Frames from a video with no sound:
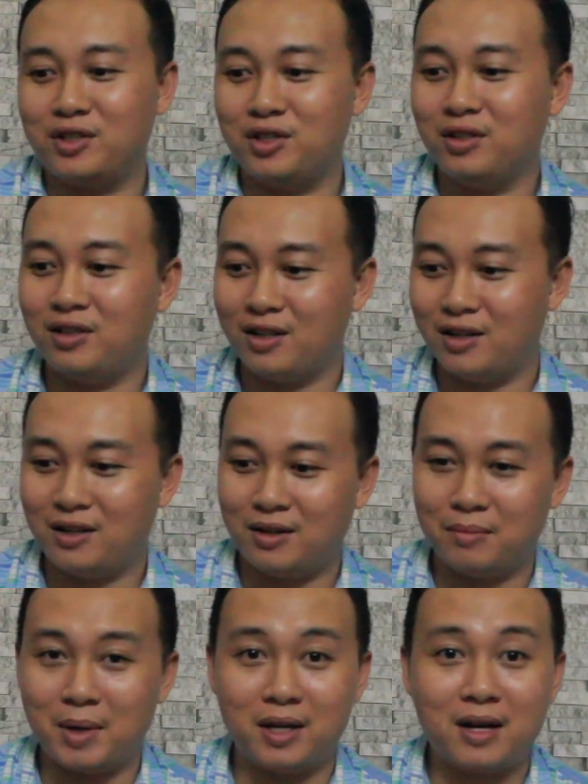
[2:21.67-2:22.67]
trước
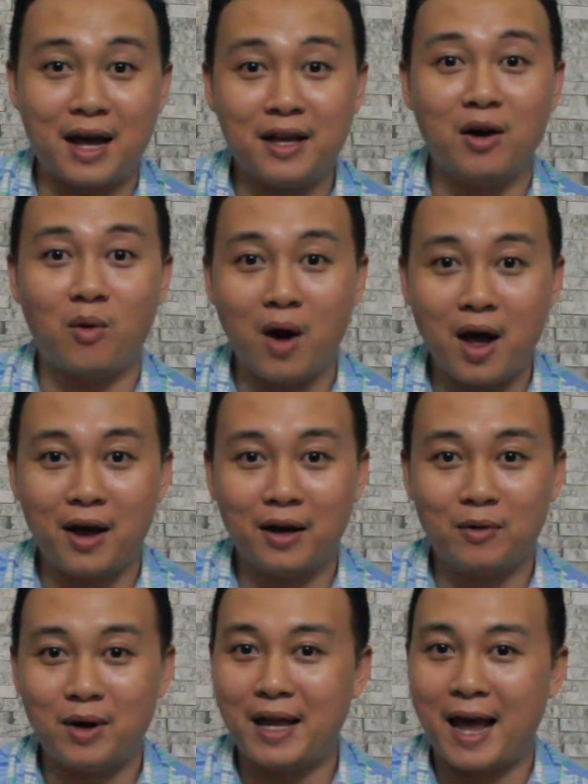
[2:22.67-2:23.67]
bị đẩy về
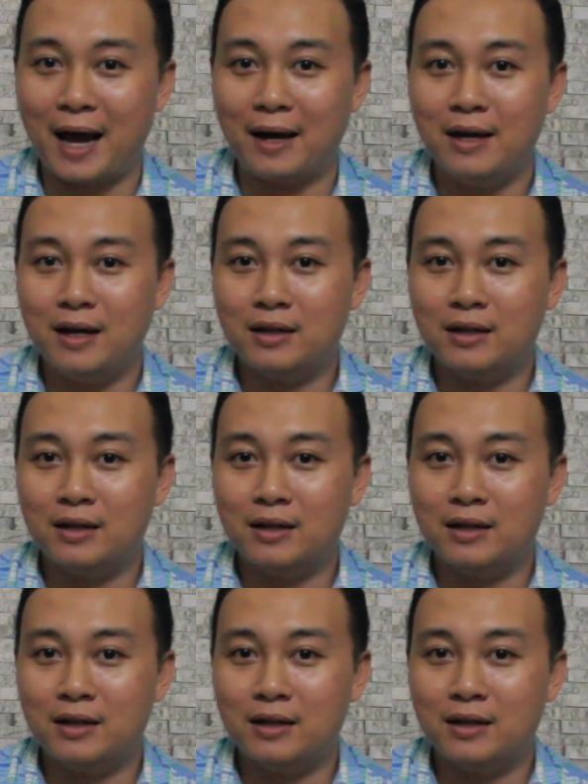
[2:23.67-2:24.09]
quê nhà,